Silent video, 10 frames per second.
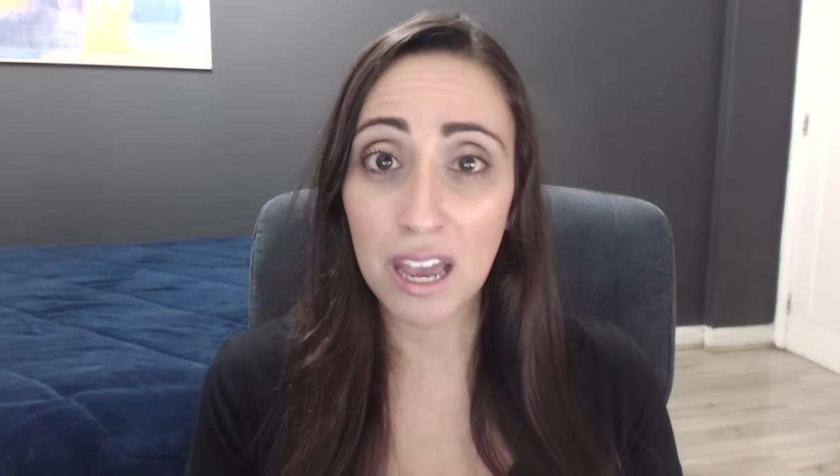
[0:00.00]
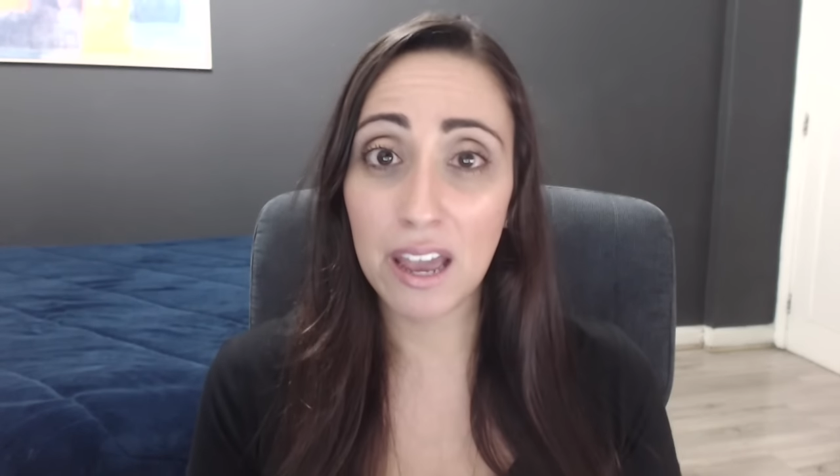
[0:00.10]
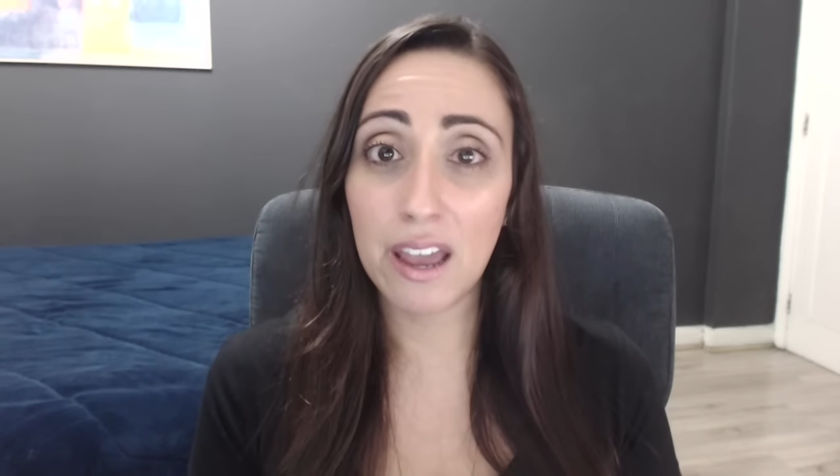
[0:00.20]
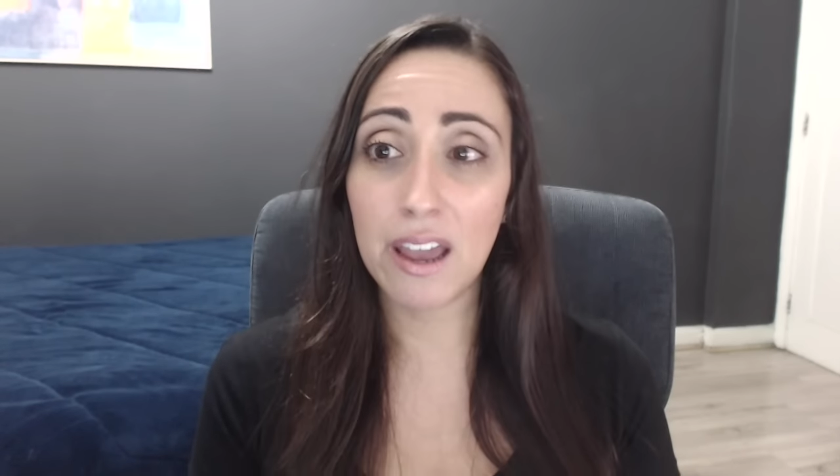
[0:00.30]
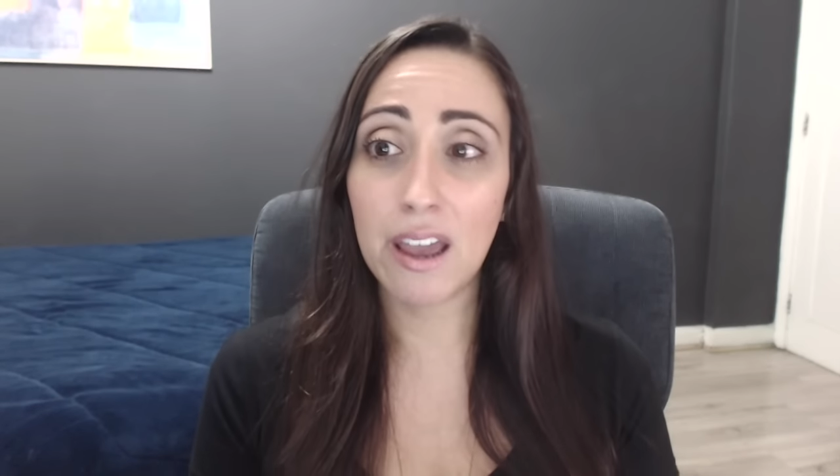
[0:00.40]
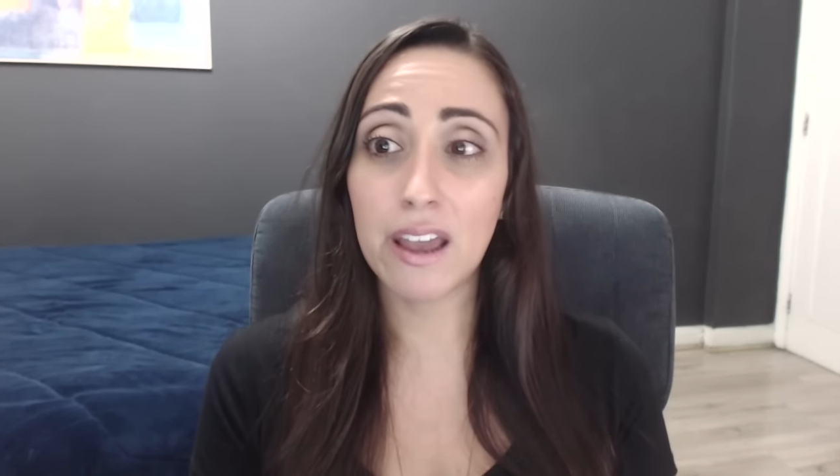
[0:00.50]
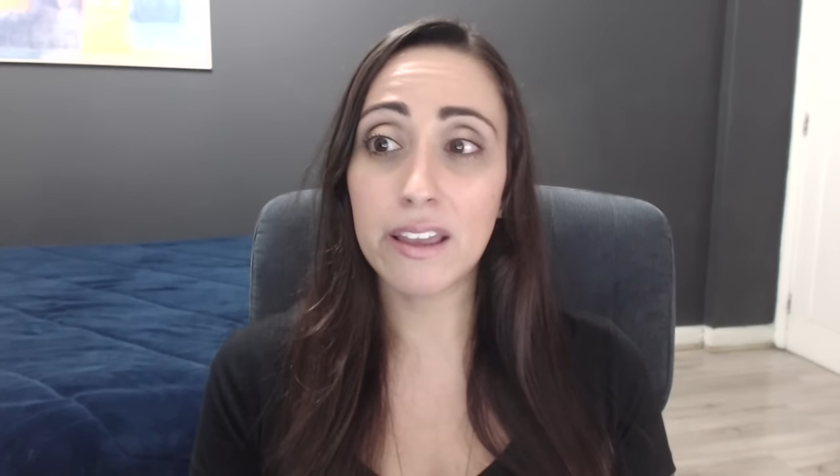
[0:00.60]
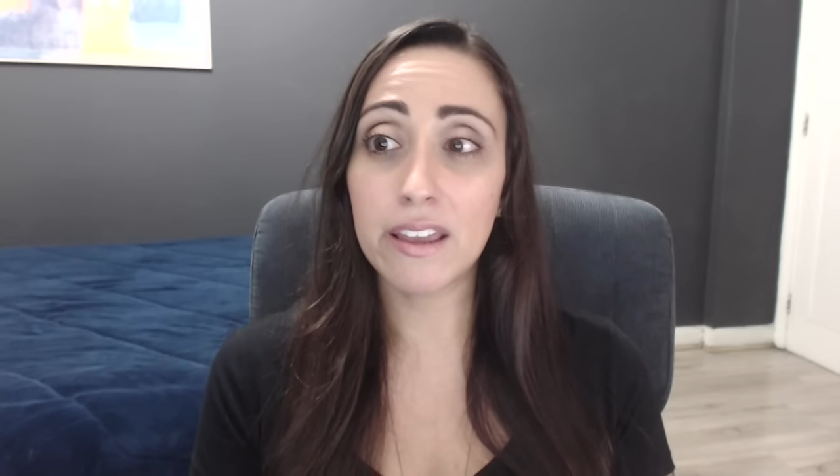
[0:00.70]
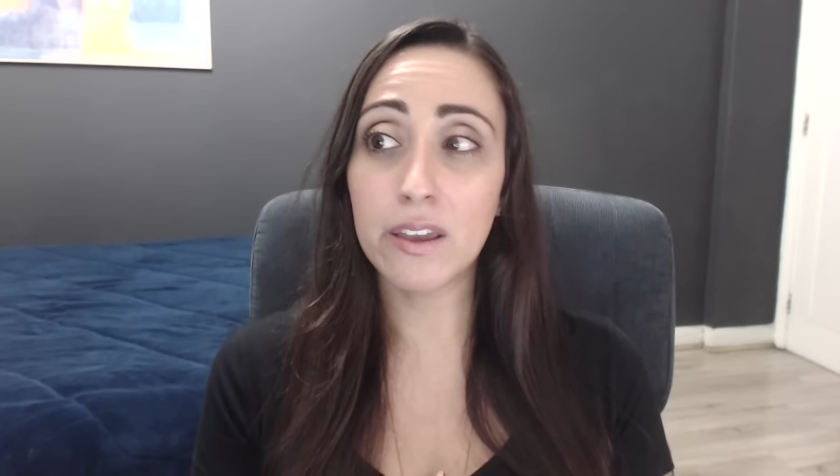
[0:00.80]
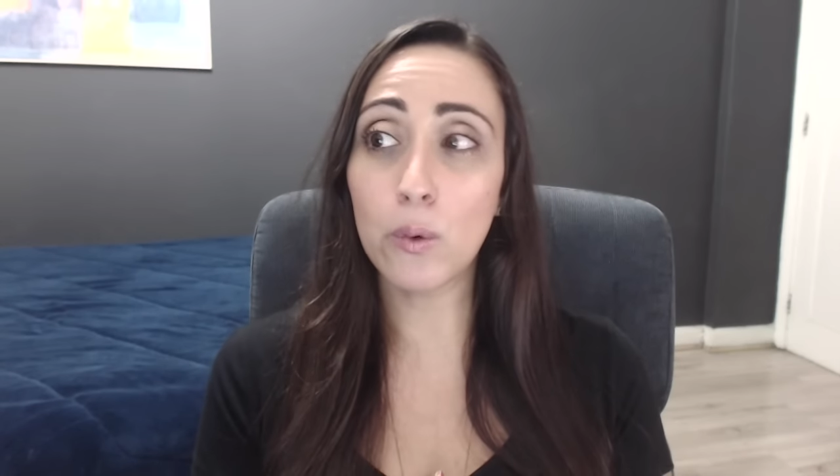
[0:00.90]
é,
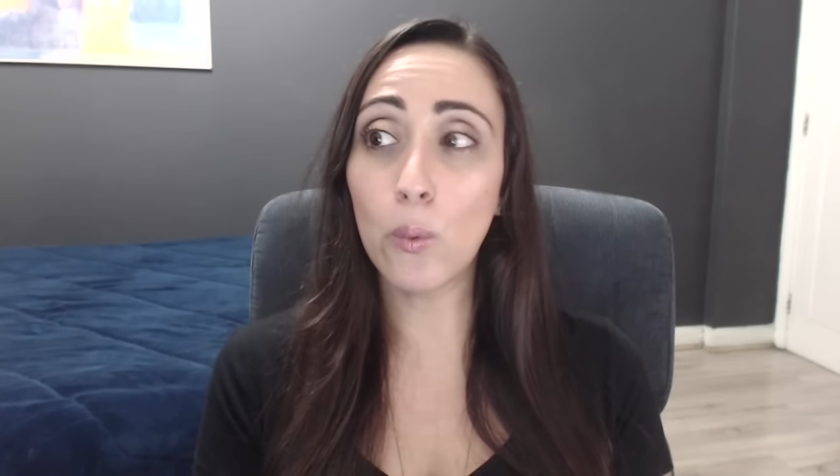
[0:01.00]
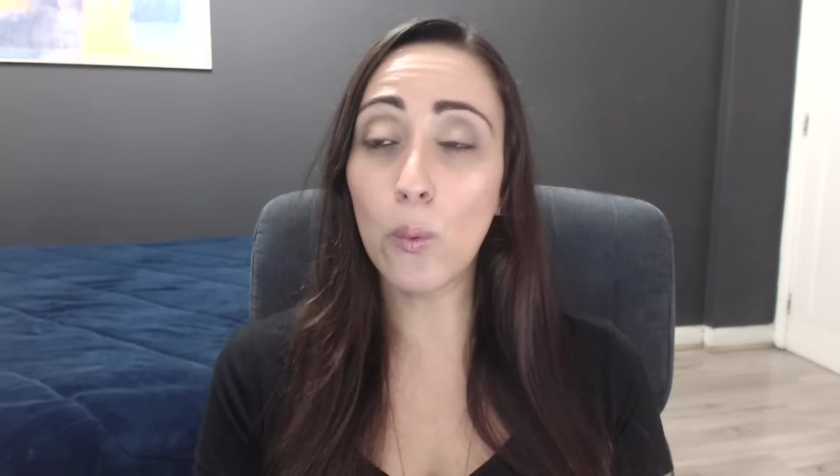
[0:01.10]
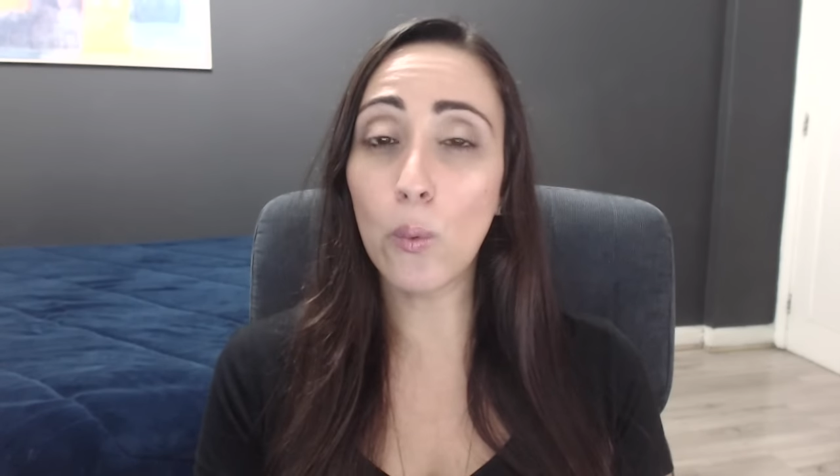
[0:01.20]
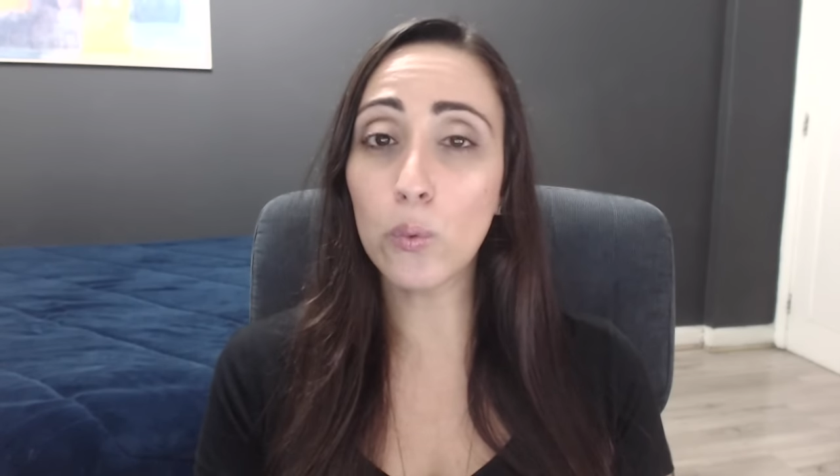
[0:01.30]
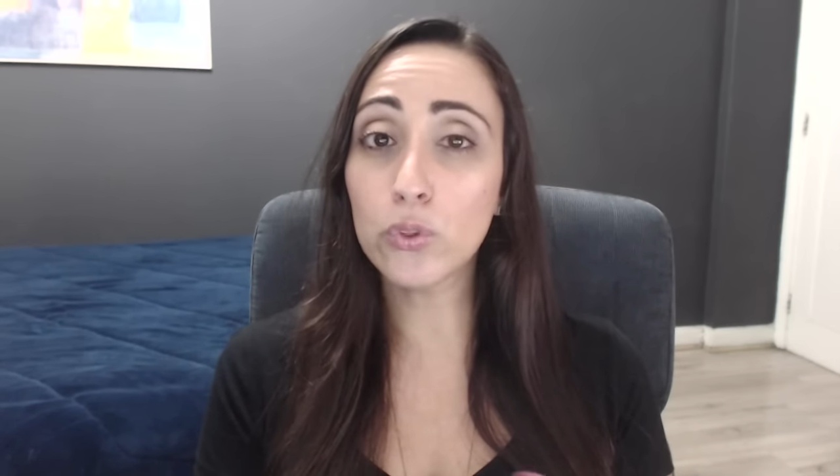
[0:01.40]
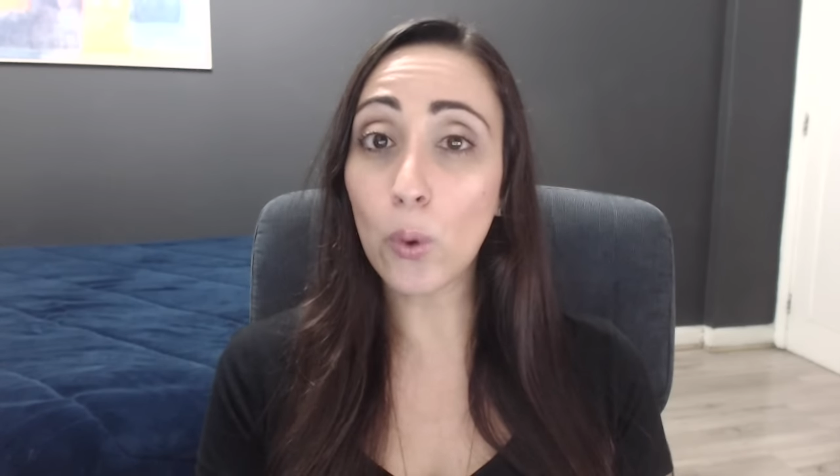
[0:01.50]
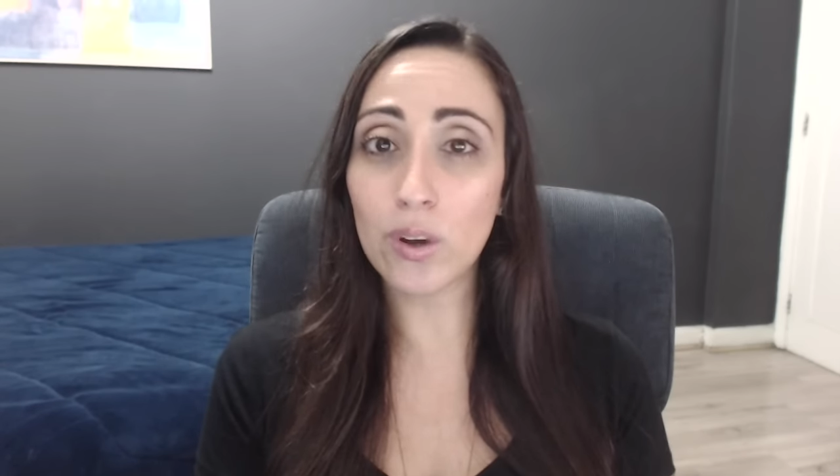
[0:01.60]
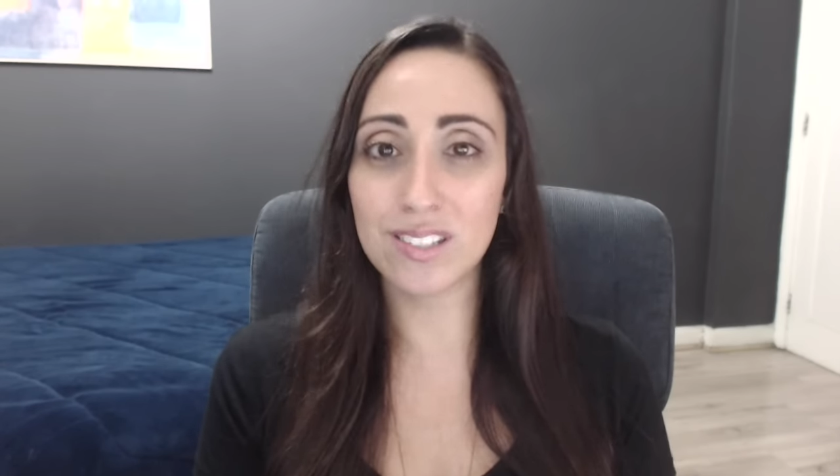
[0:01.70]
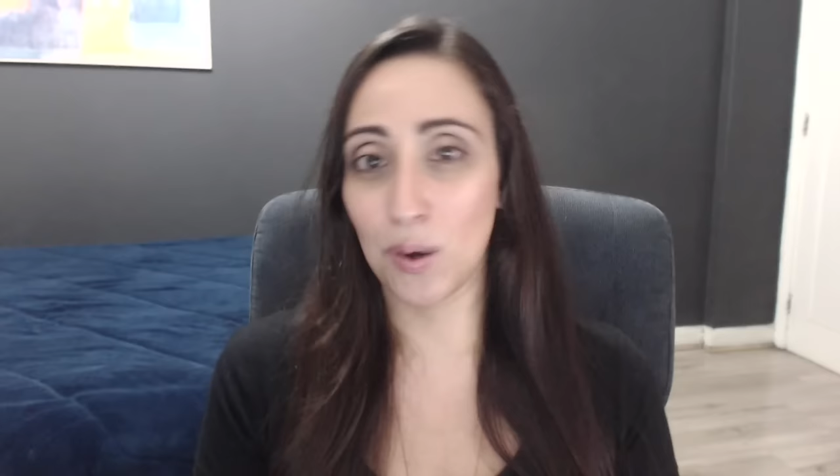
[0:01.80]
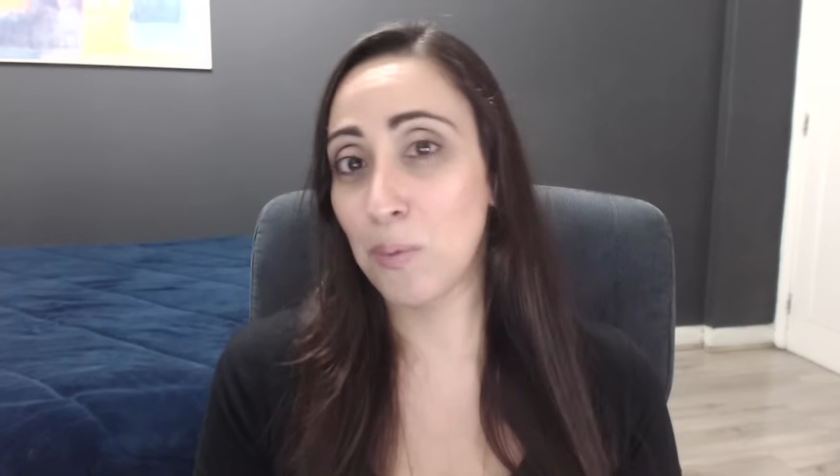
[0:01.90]
e o
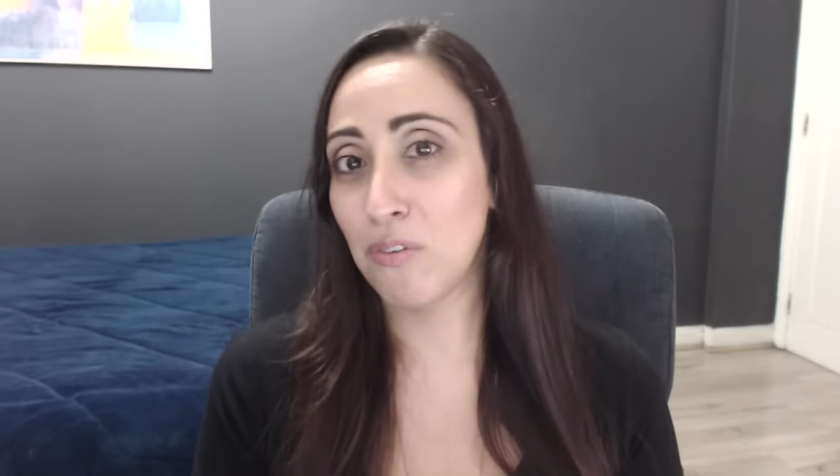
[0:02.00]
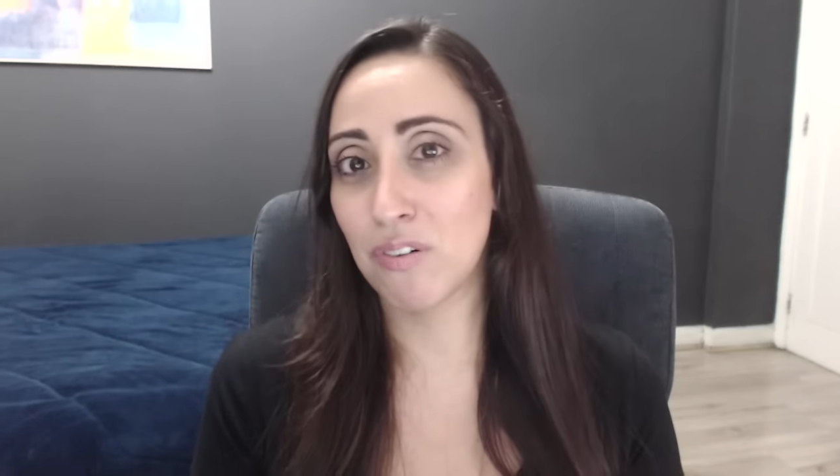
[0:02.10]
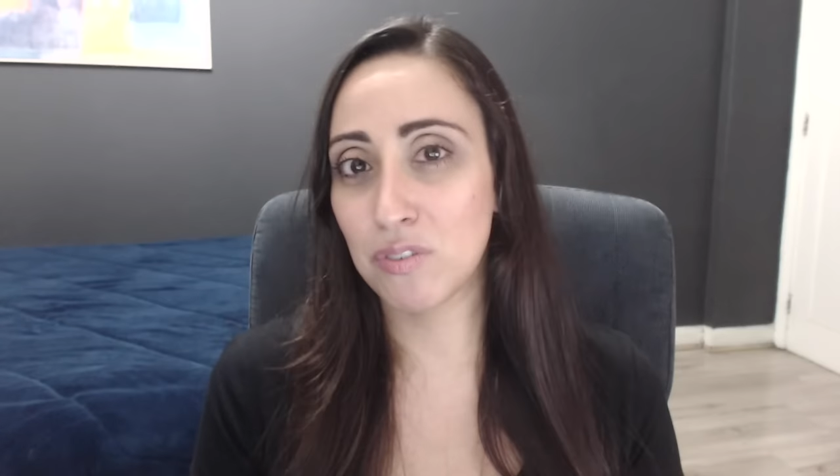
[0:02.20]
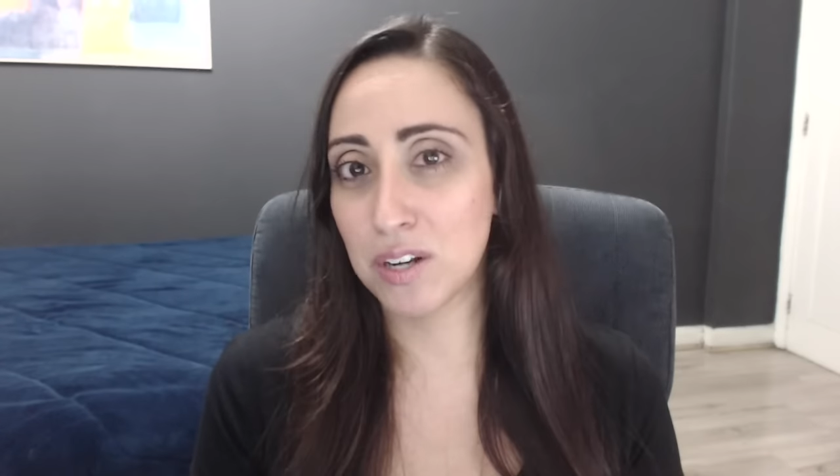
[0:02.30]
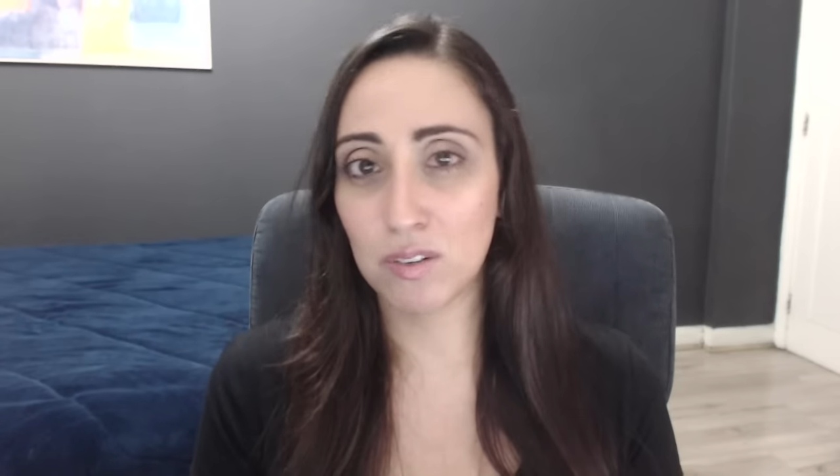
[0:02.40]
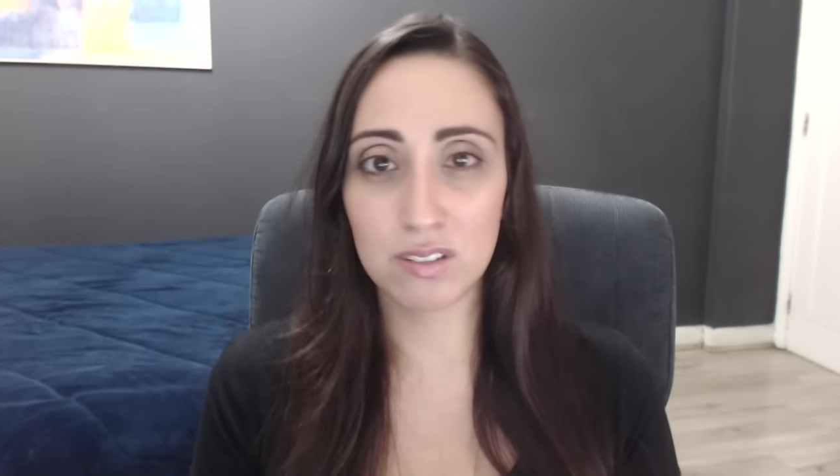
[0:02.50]
2 é o meu favorito.